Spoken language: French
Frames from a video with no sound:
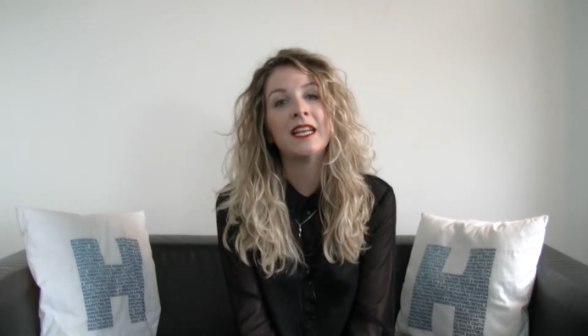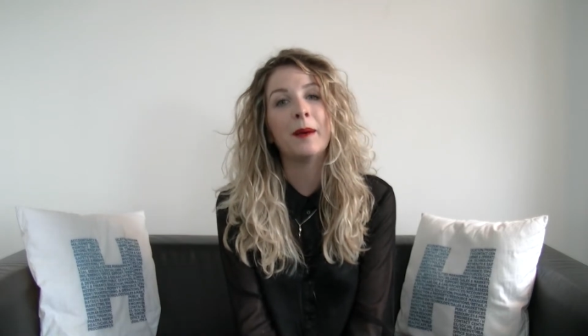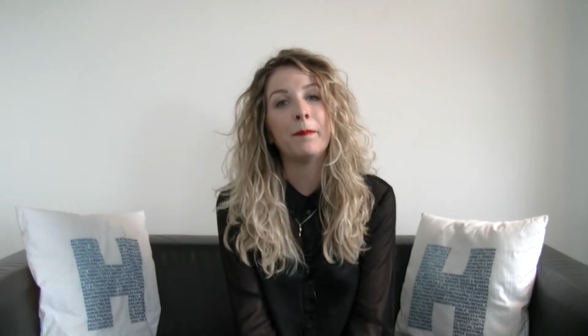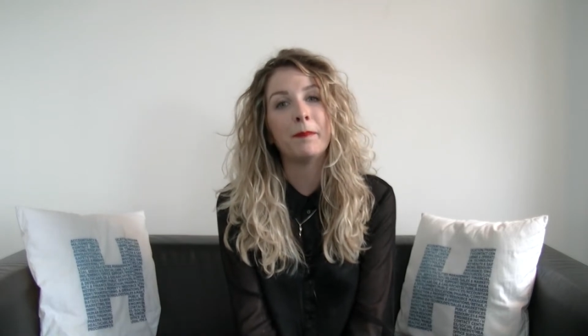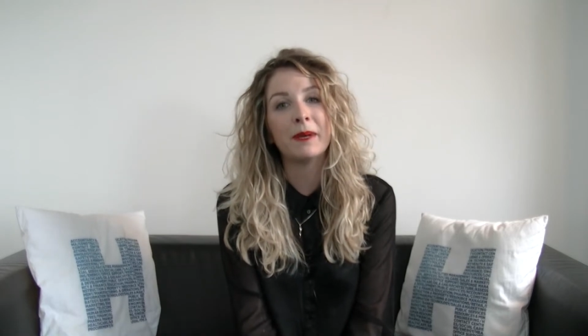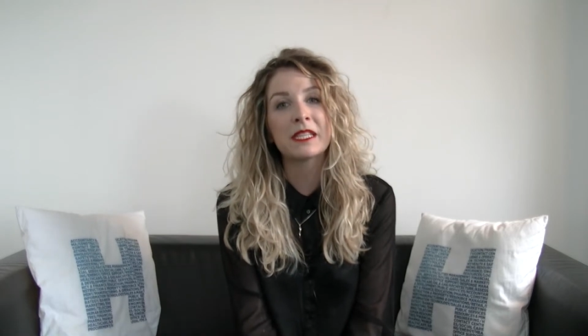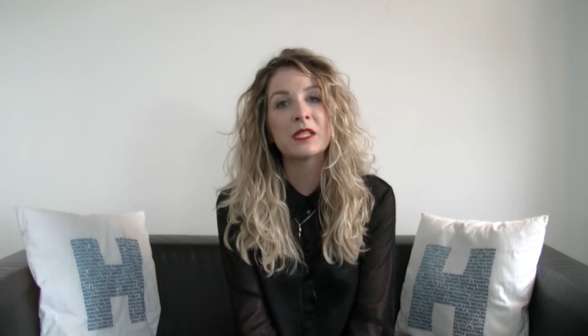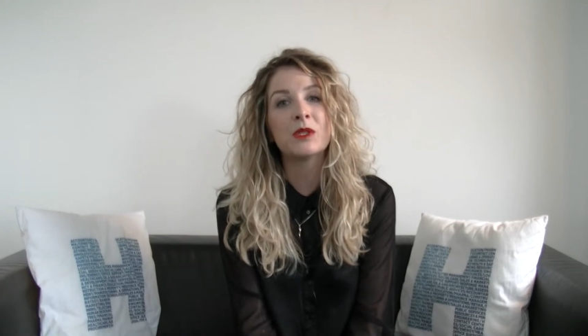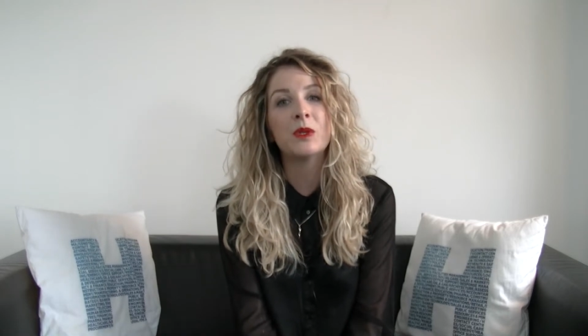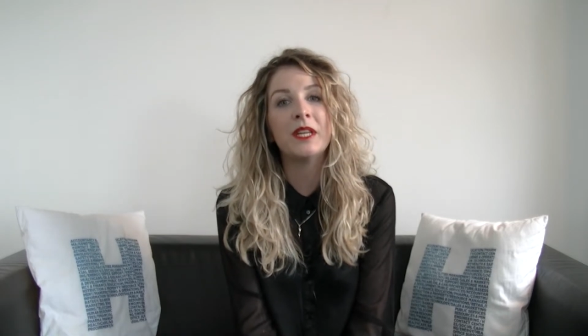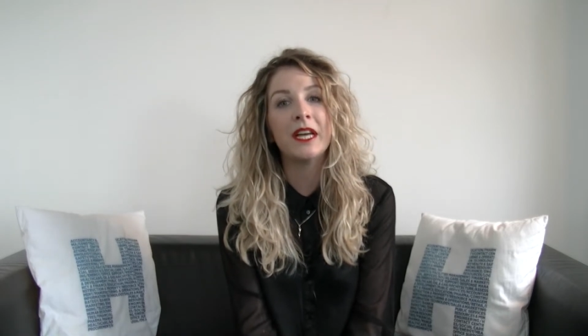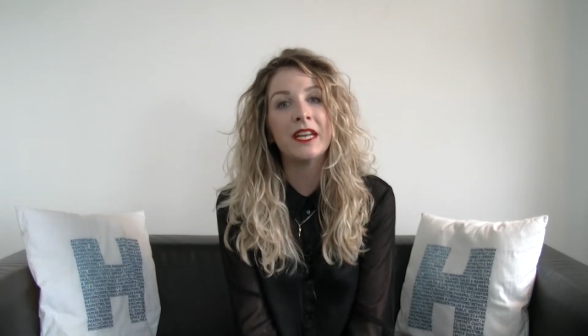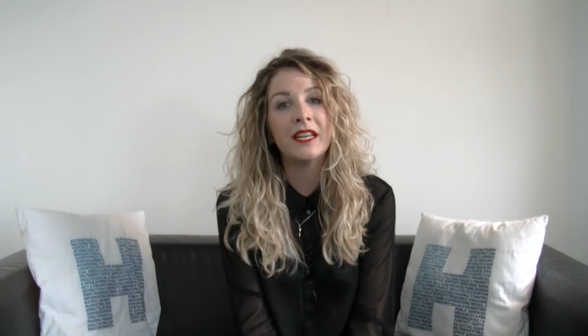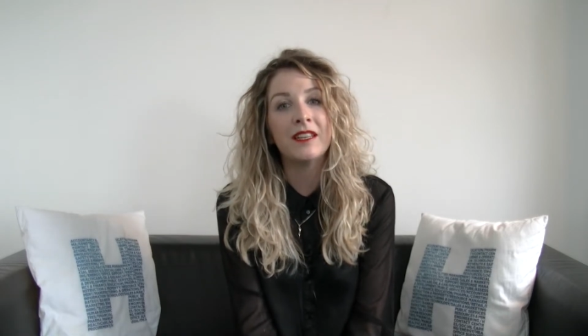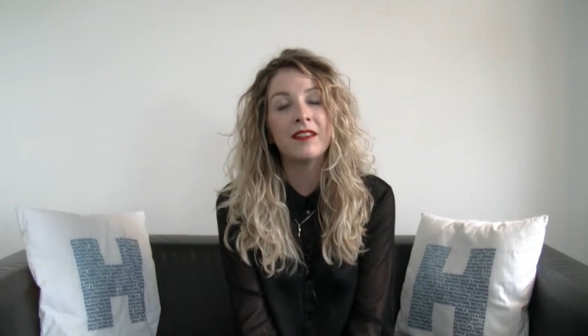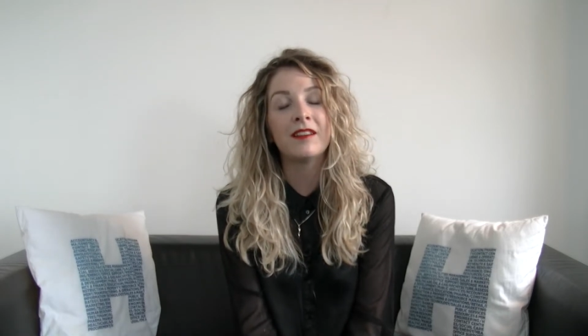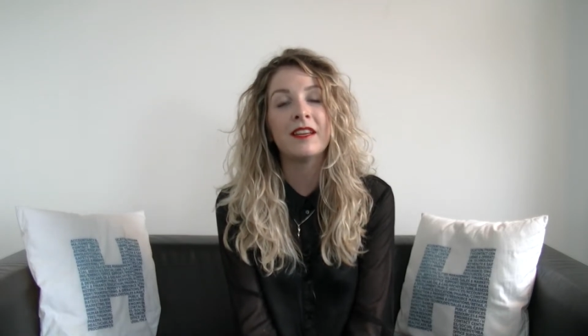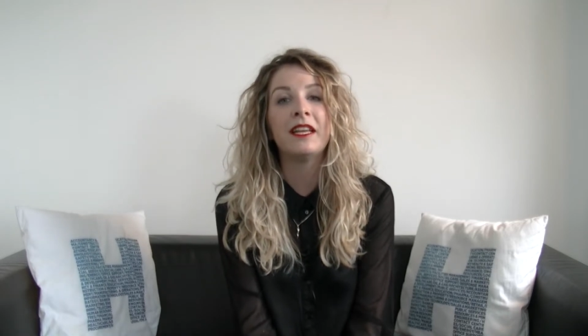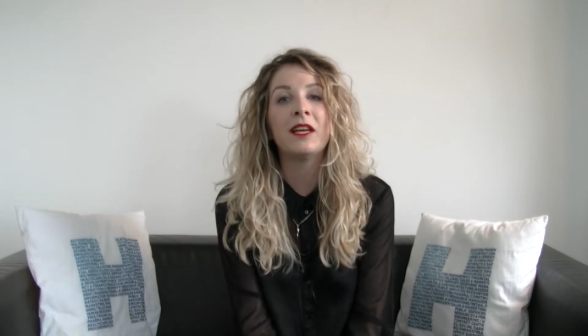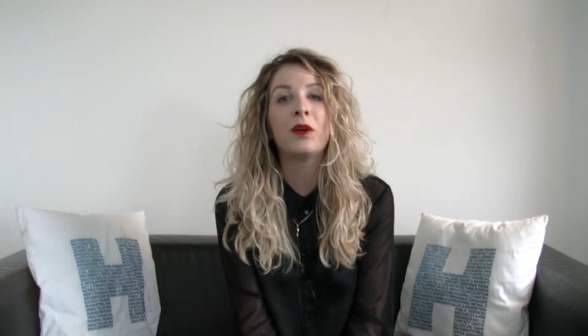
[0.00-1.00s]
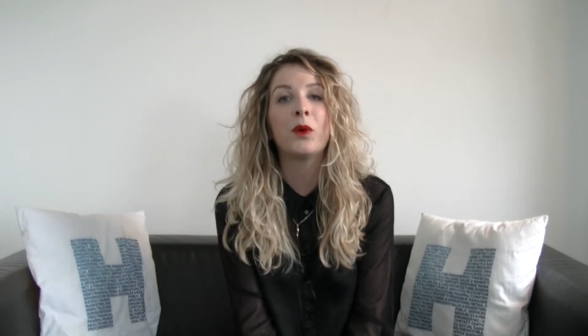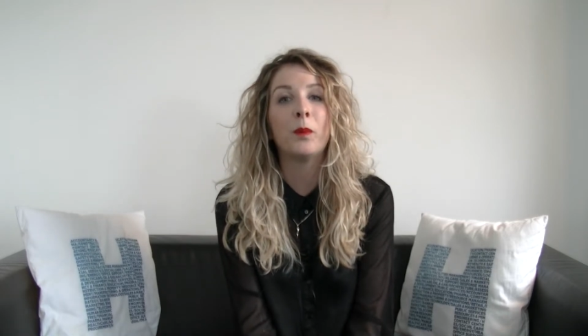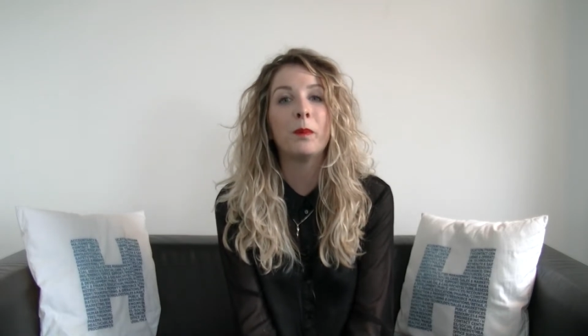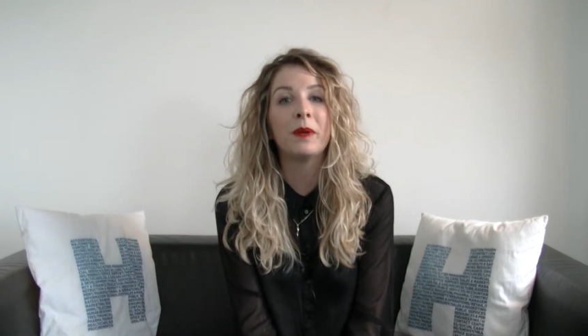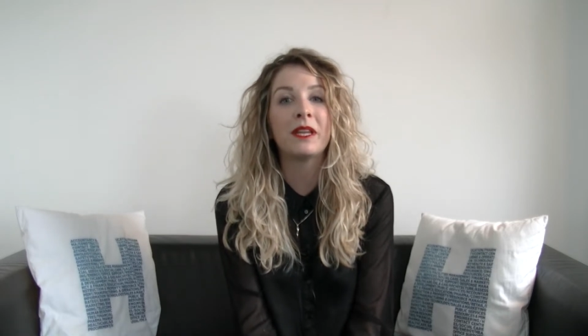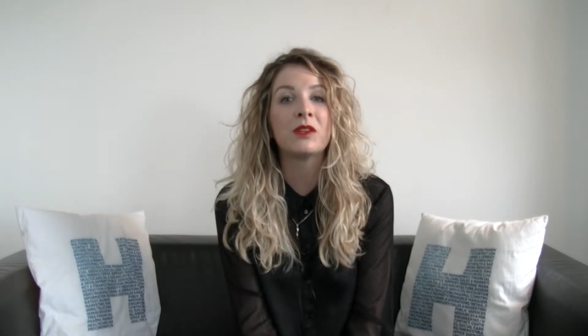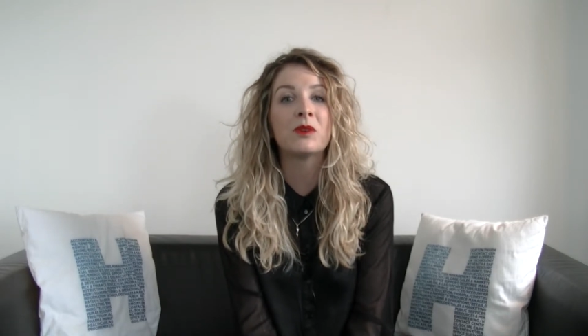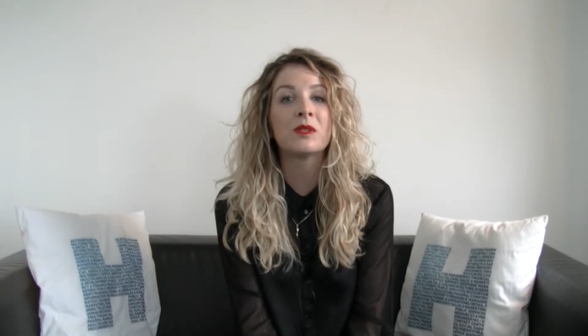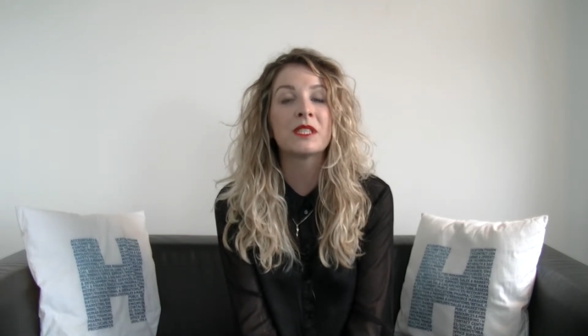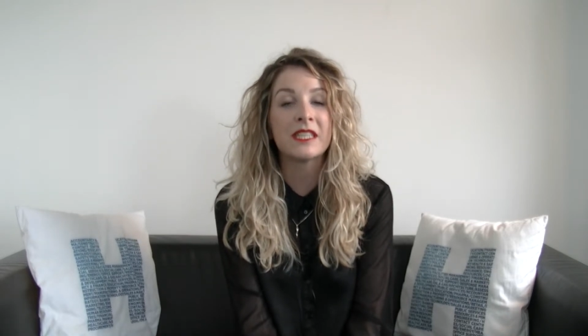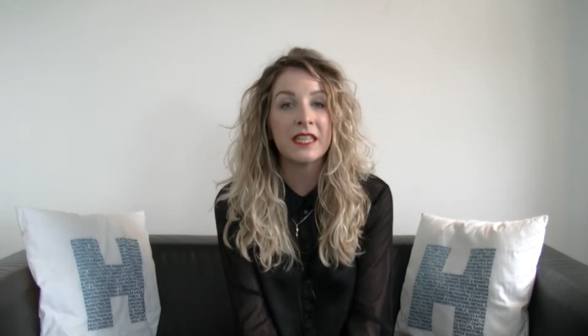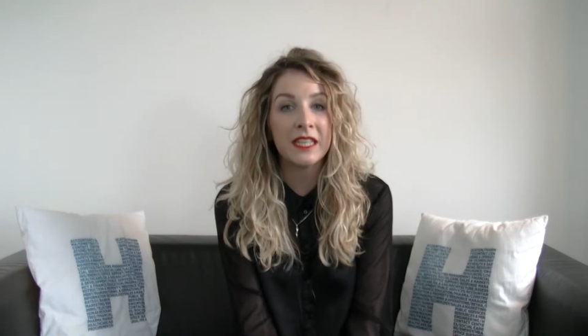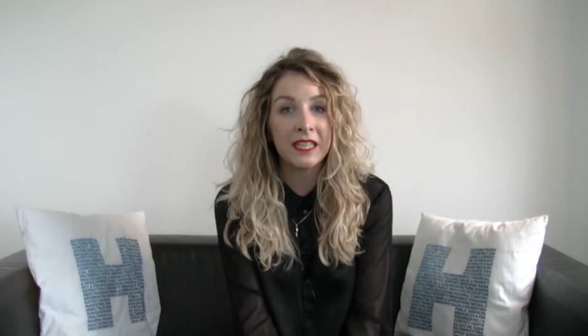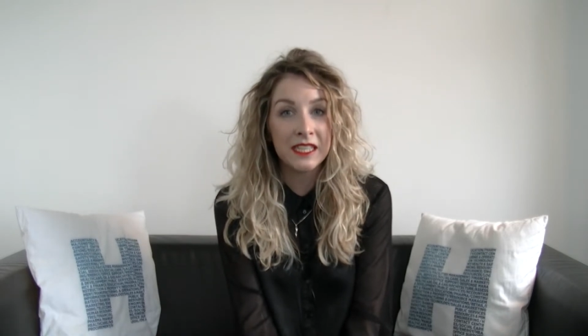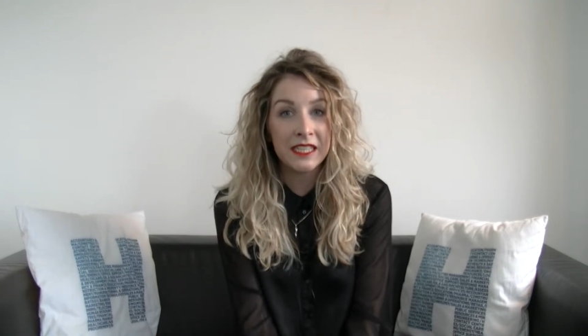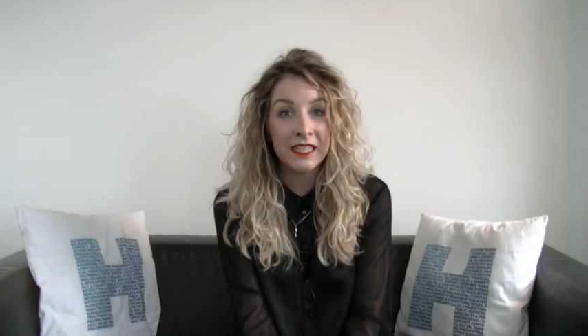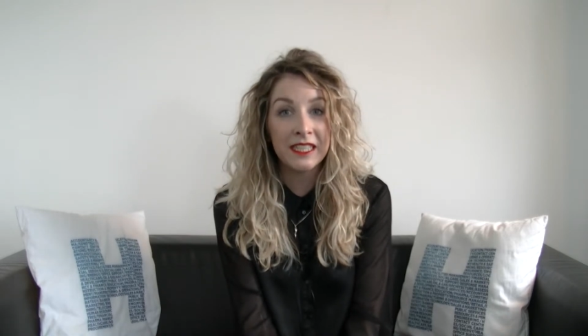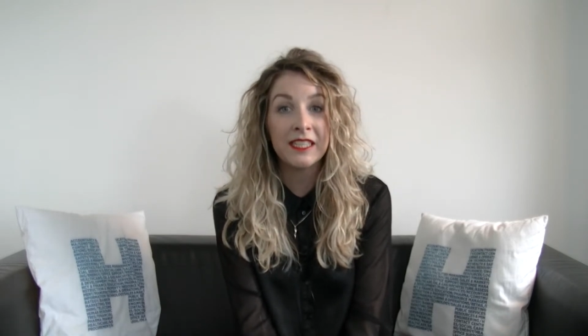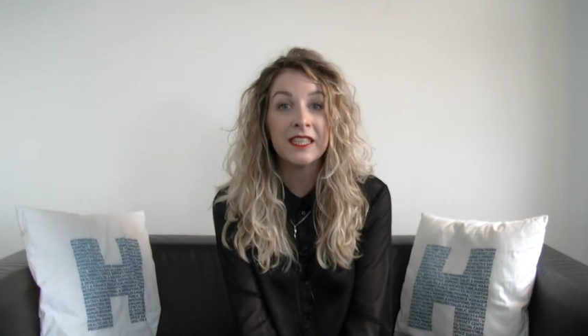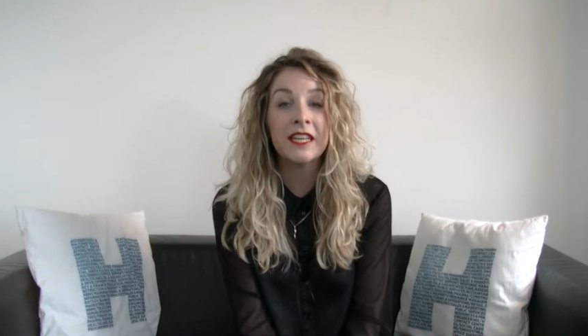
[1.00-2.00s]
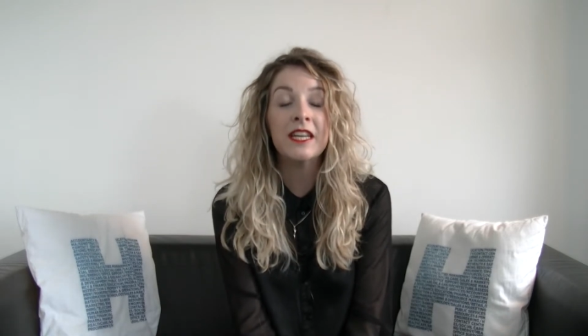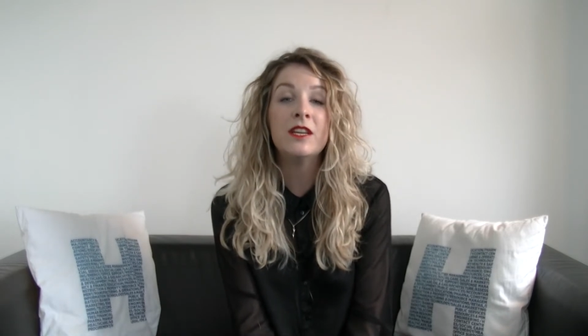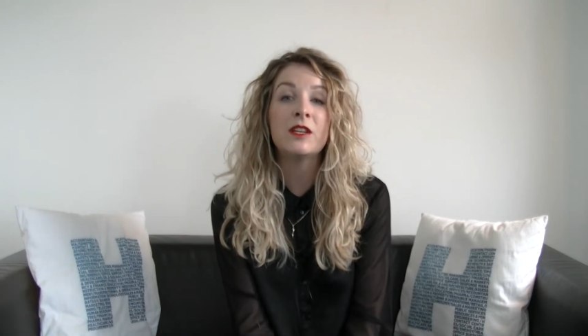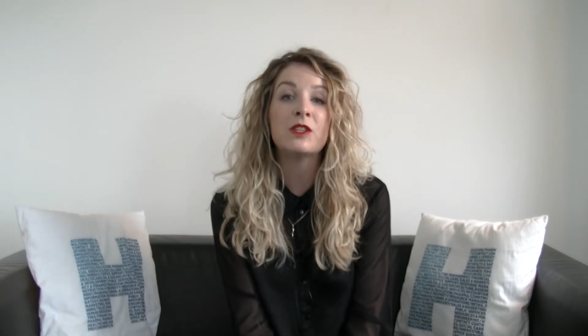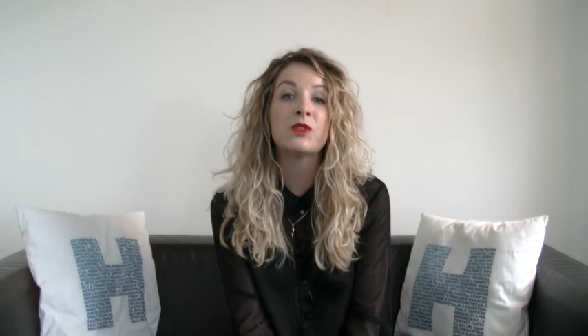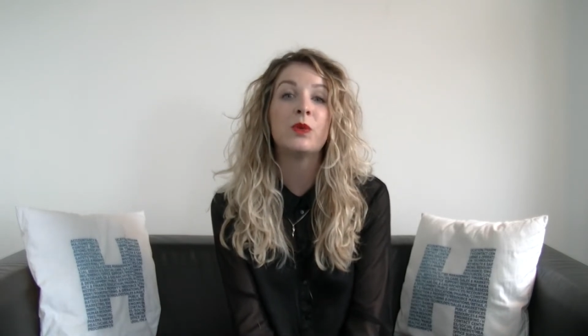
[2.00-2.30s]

La personnalité et les compétences techniques